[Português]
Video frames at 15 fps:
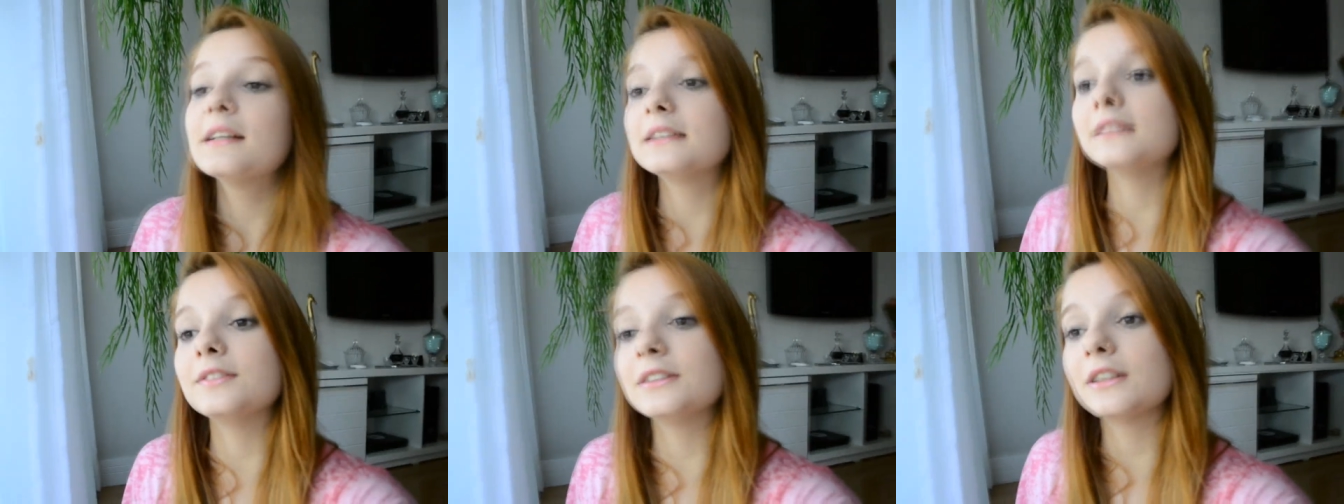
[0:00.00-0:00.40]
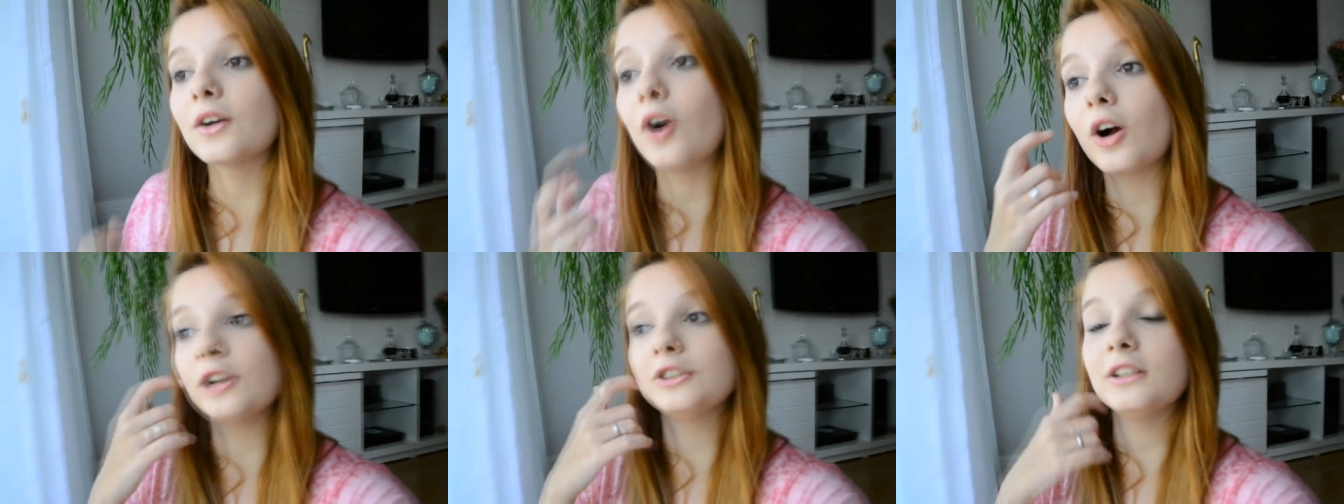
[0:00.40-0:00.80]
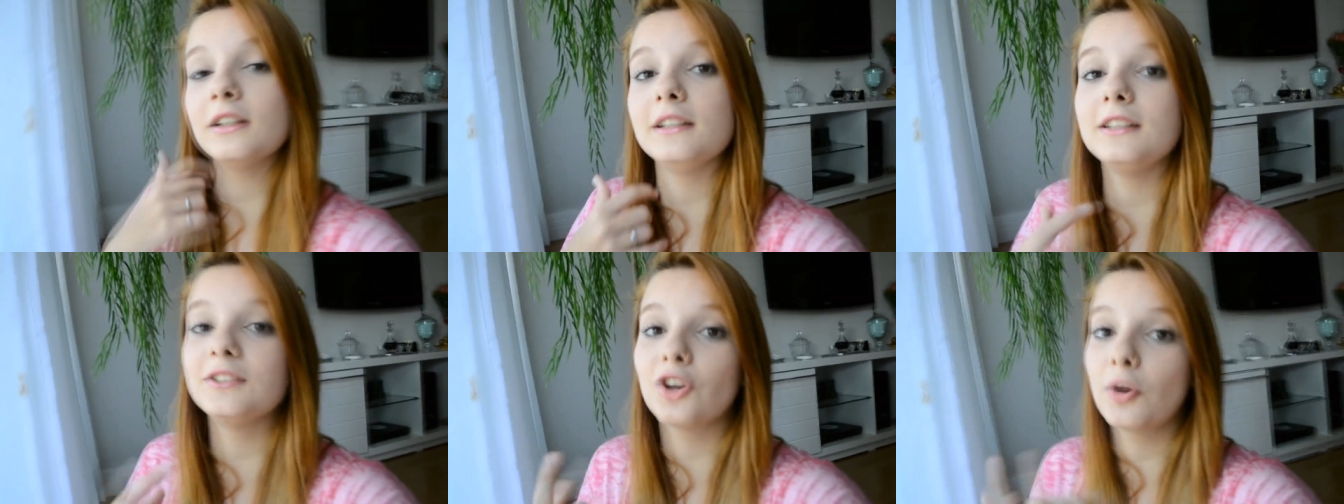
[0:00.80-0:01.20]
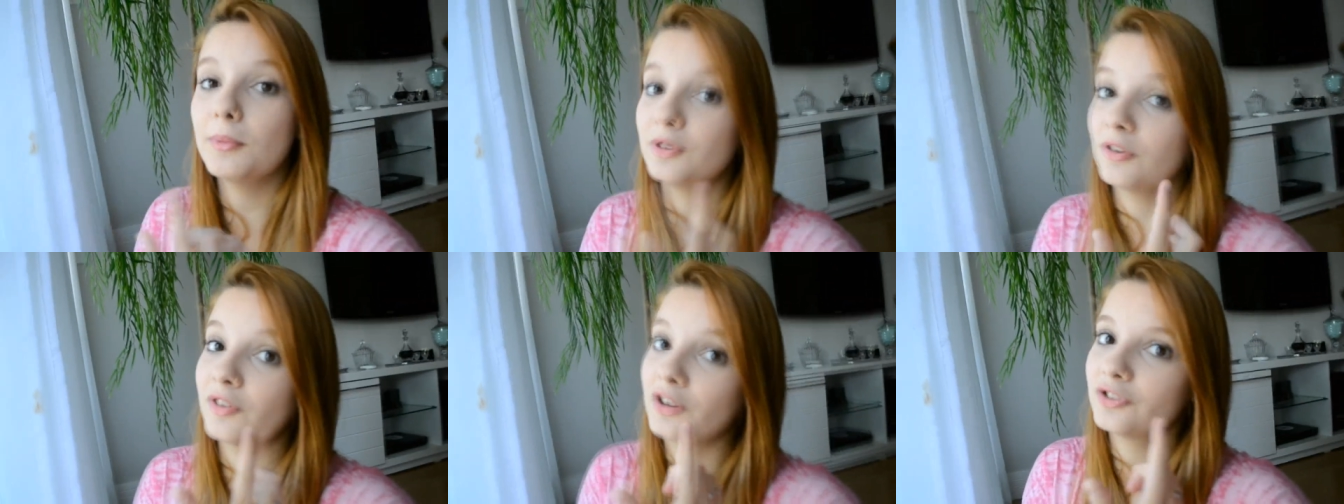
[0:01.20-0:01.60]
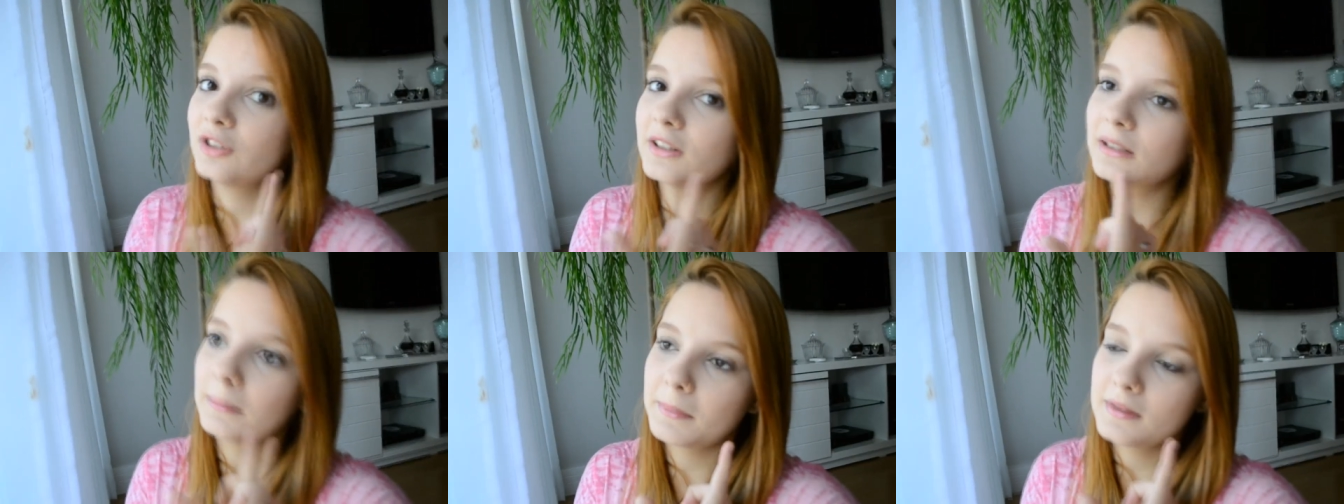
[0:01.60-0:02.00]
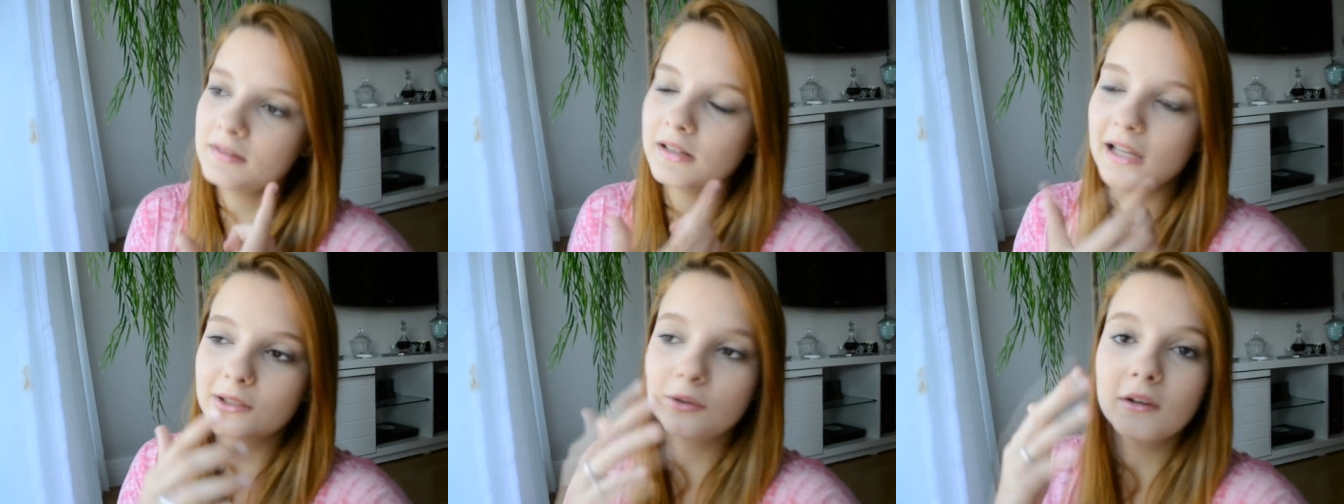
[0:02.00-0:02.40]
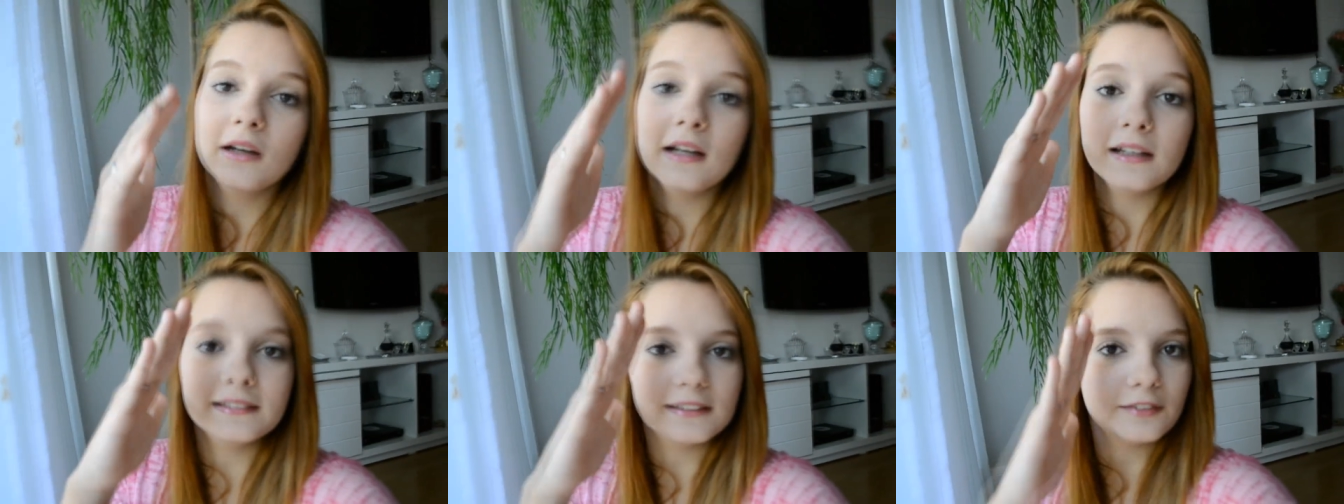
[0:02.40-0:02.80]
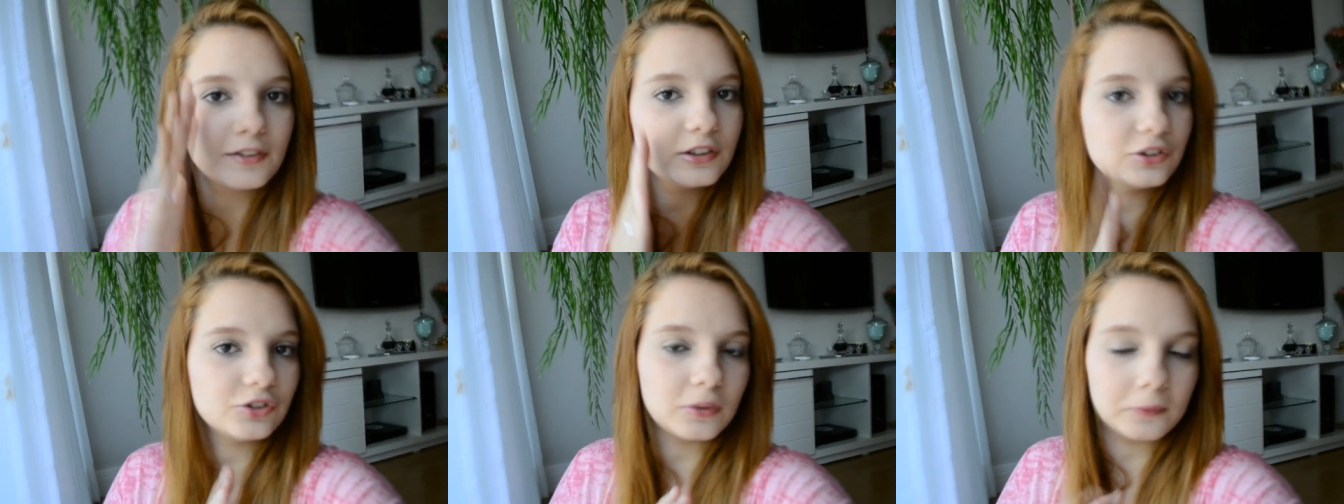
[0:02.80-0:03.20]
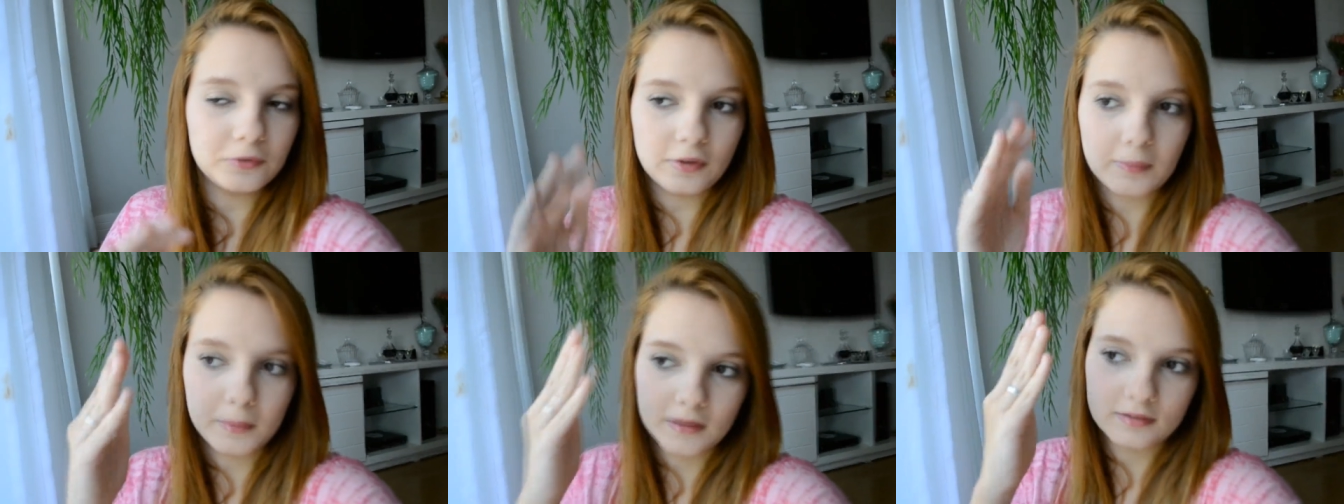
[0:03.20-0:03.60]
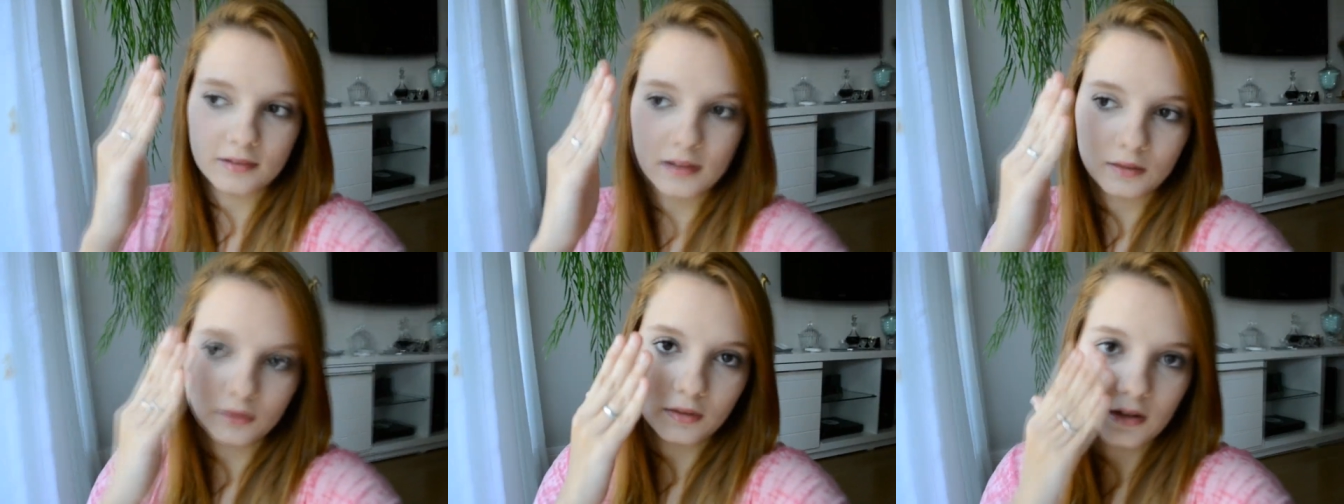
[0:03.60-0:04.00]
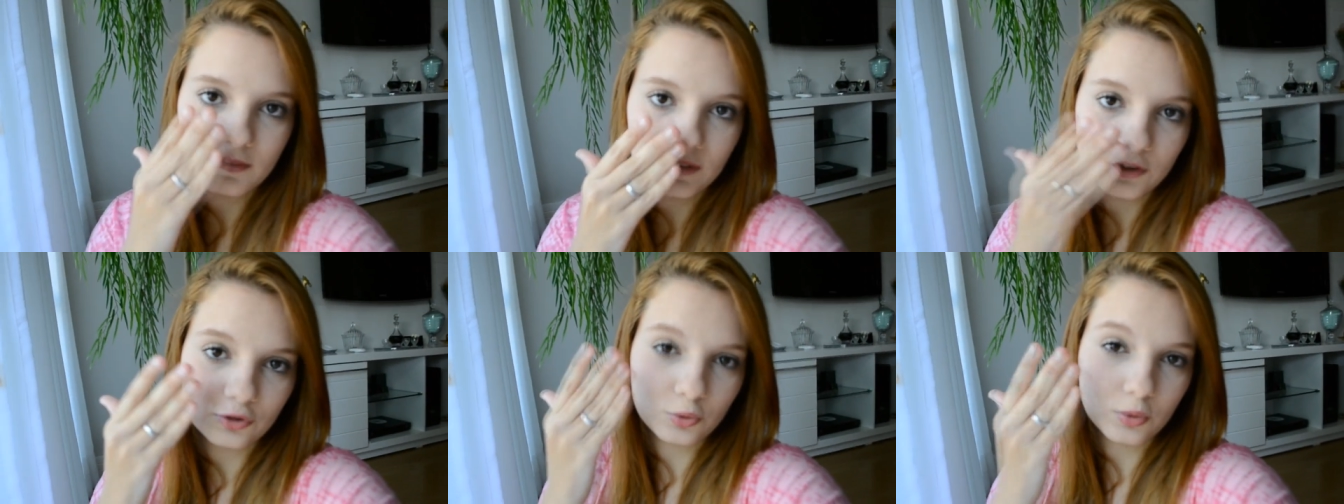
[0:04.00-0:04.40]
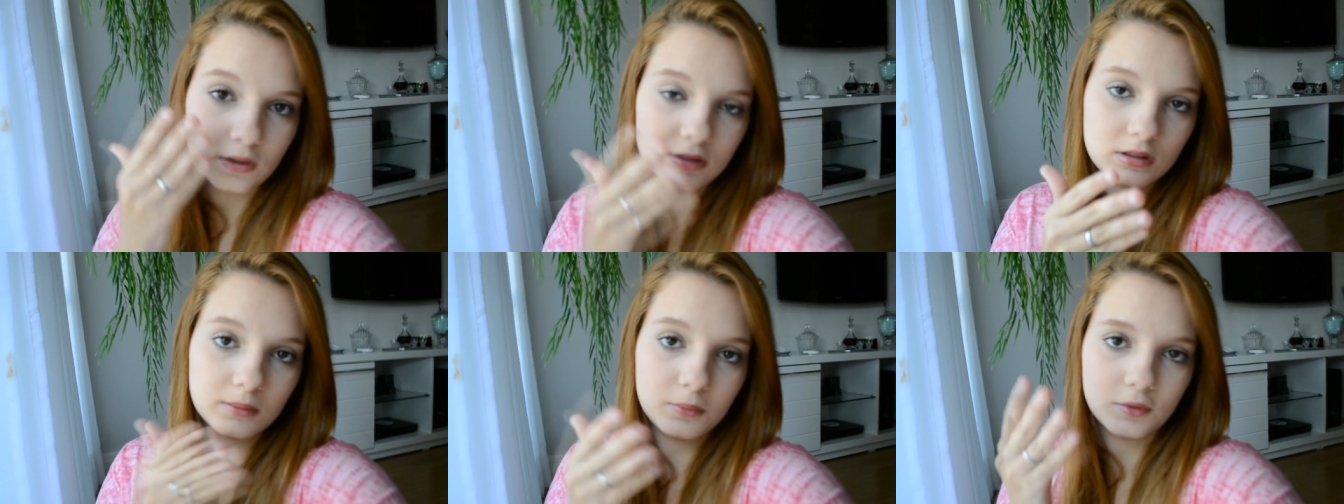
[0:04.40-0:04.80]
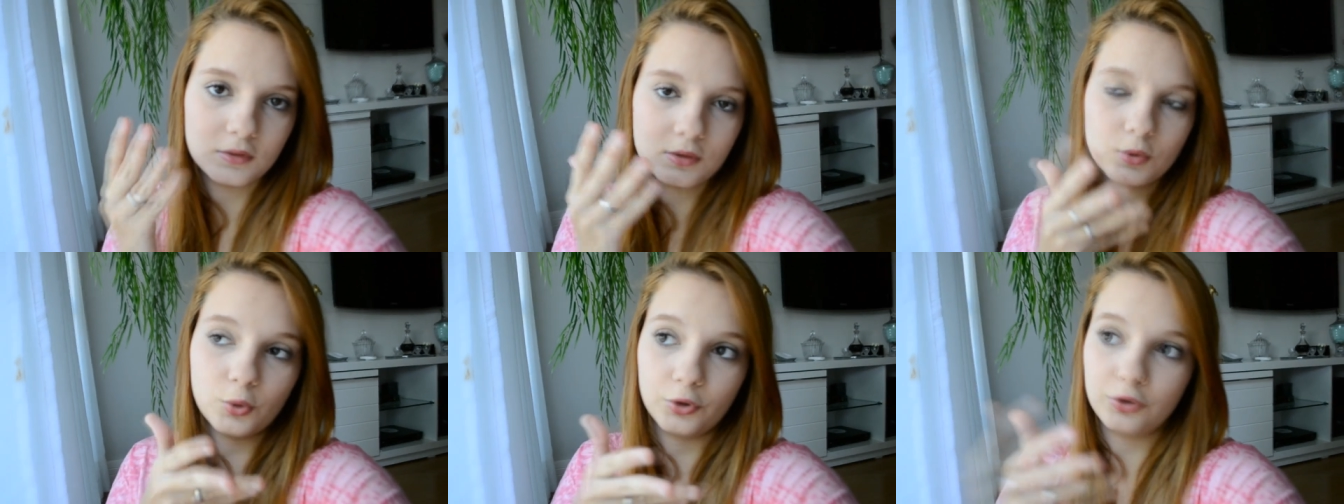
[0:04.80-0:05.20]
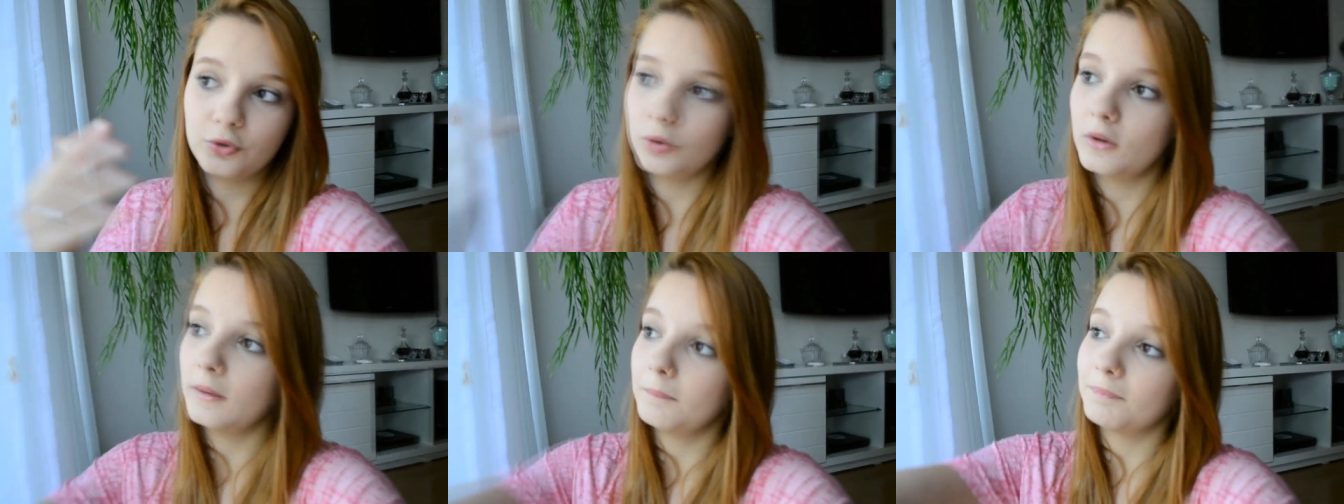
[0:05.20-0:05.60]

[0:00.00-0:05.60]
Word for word: Se você gosta, e geralmente a franja tem que estar tá para esse lado. Se a franja estiver para esse lado, ela vai escurecer muito seu rosto.